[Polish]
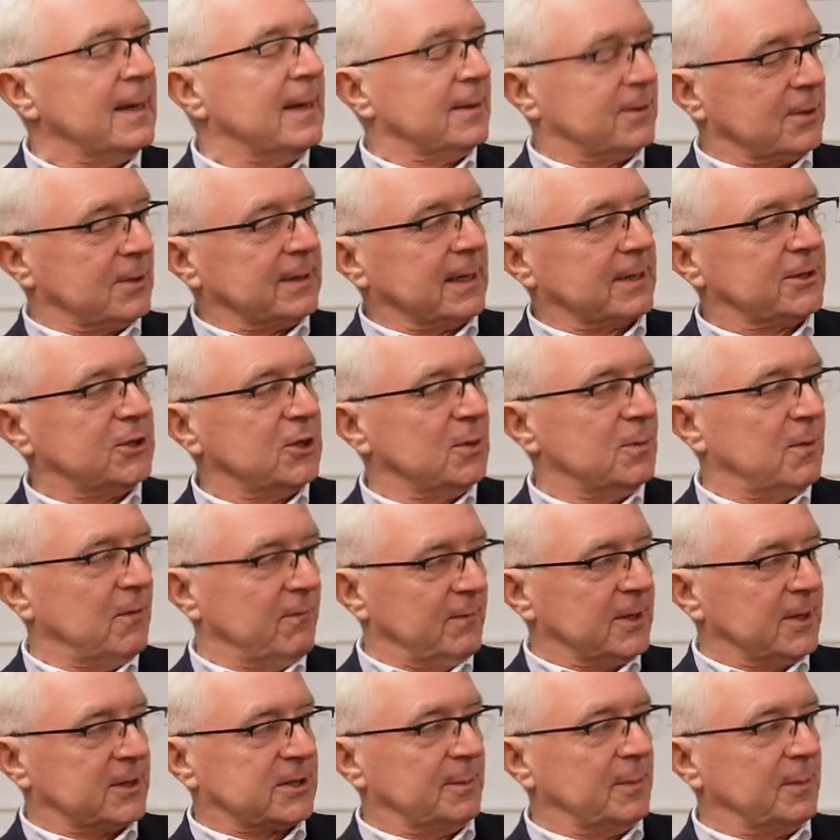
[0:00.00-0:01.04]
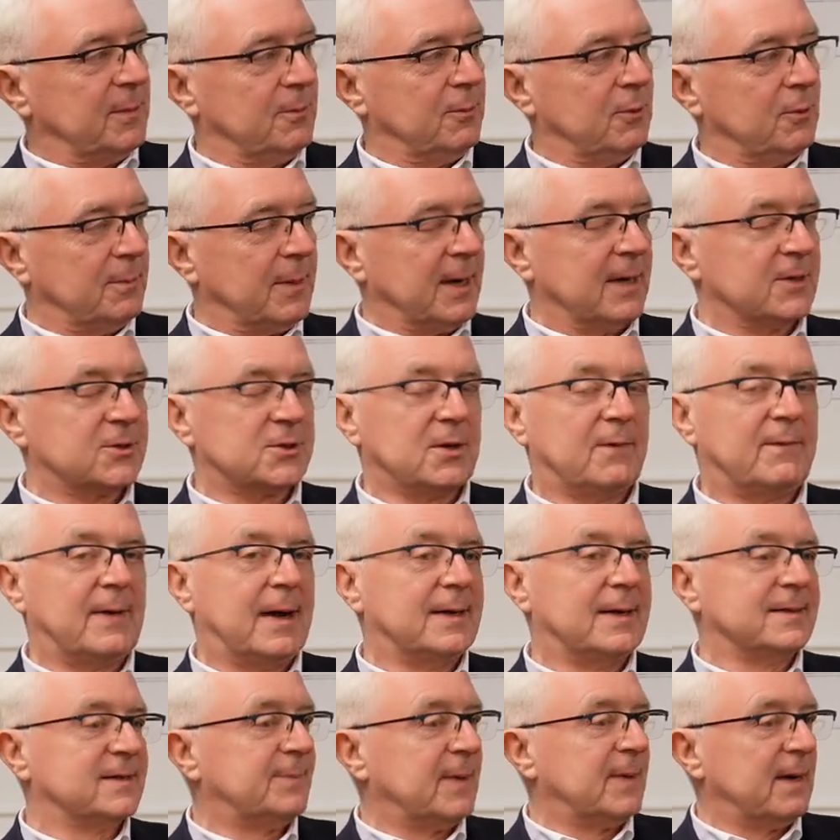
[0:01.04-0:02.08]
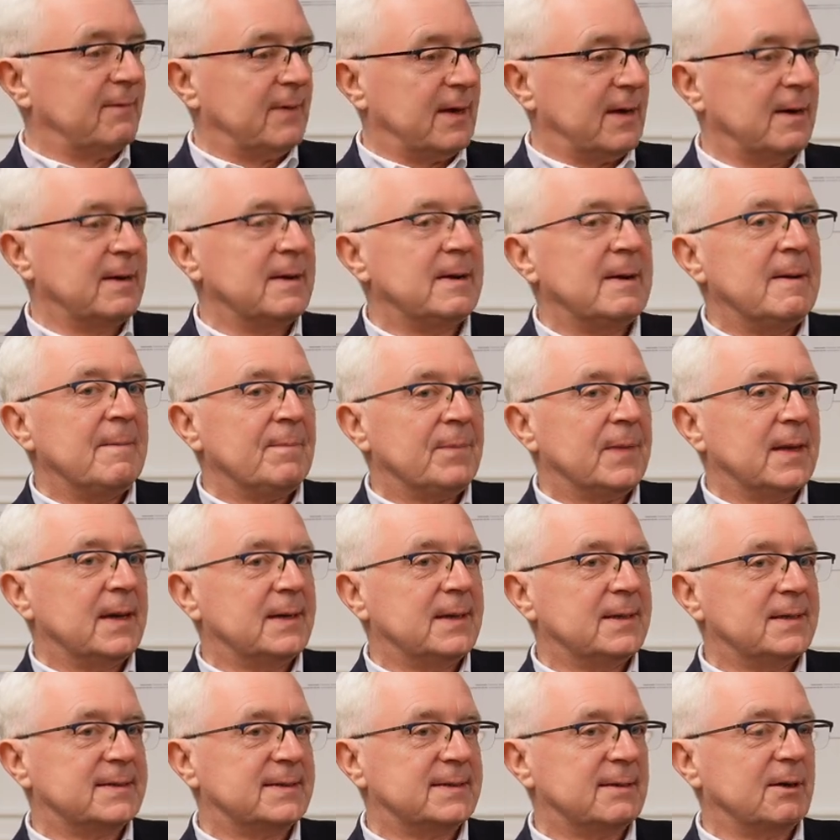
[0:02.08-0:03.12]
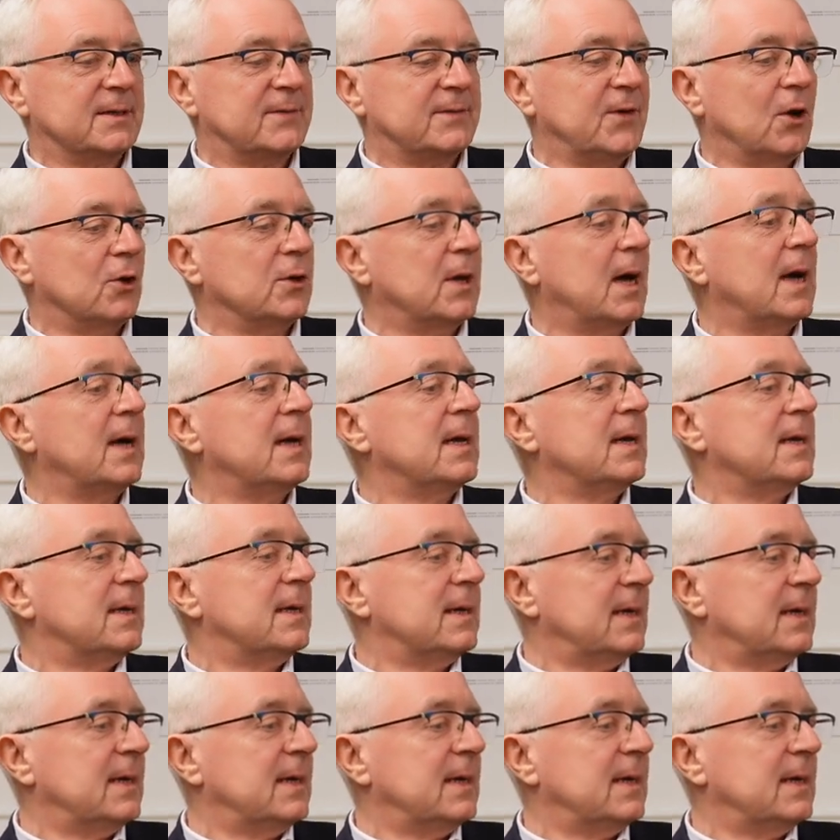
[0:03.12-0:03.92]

To tak się umówmy, żeby była branżowa sprawa załatwiona.